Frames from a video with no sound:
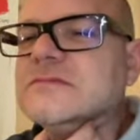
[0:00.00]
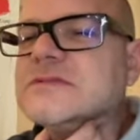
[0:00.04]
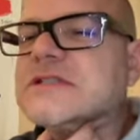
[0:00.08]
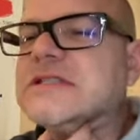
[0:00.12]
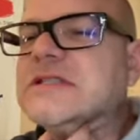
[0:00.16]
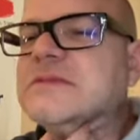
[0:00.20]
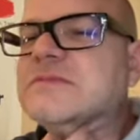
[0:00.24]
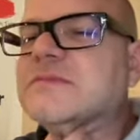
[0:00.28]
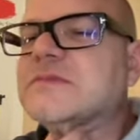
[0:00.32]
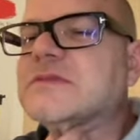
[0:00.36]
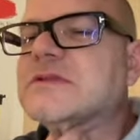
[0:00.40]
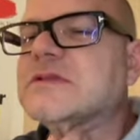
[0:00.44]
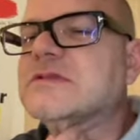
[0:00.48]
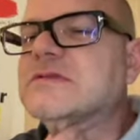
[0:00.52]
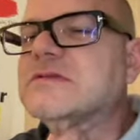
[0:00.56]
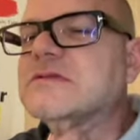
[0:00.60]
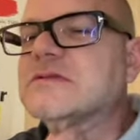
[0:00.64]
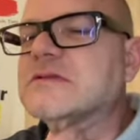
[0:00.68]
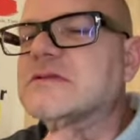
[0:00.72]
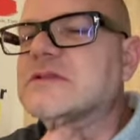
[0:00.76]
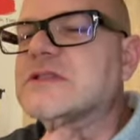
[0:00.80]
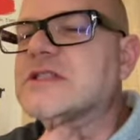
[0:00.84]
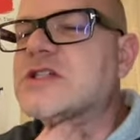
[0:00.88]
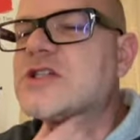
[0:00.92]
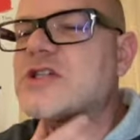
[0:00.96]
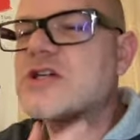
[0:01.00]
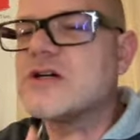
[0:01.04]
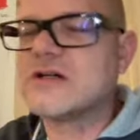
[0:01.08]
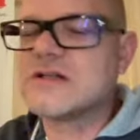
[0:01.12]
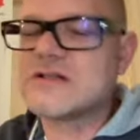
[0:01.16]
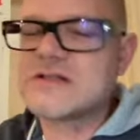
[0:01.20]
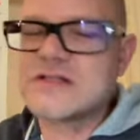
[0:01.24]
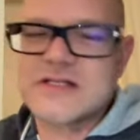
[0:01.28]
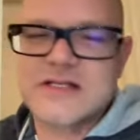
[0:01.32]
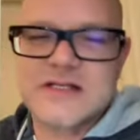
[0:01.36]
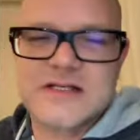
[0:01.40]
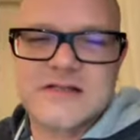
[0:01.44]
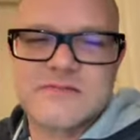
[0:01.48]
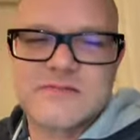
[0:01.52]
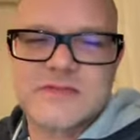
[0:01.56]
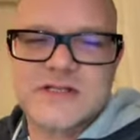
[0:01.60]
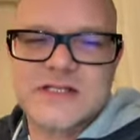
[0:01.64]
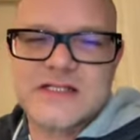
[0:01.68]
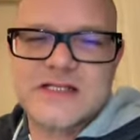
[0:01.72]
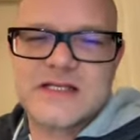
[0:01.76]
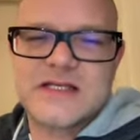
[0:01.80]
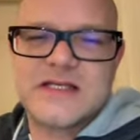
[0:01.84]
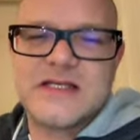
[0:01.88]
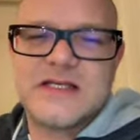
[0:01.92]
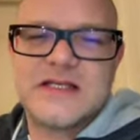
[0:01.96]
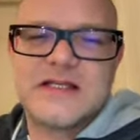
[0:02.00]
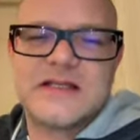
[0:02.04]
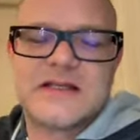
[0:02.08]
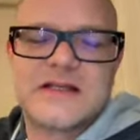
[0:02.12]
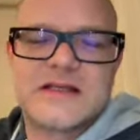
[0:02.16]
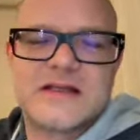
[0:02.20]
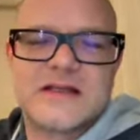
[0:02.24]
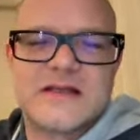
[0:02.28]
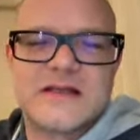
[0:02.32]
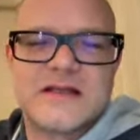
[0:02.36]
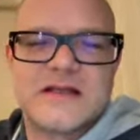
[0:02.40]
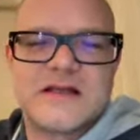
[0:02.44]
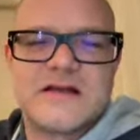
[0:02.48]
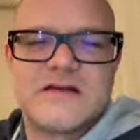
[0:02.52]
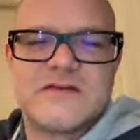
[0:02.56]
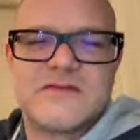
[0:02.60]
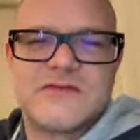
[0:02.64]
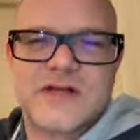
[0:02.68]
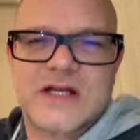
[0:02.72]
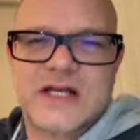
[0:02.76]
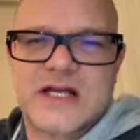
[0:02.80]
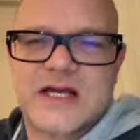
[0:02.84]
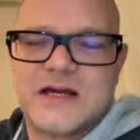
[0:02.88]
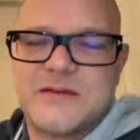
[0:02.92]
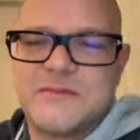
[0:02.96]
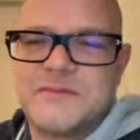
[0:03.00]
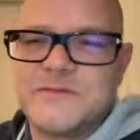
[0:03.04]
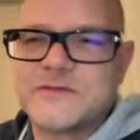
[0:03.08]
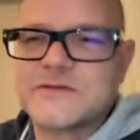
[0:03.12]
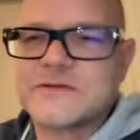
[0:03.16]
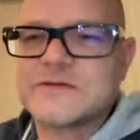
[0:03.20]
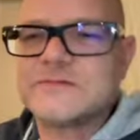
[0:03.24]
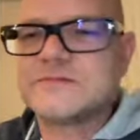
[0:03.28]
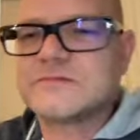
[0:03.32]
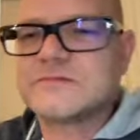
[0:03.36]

Gibt die Chance, dass man sich hinten äh, verkrampft.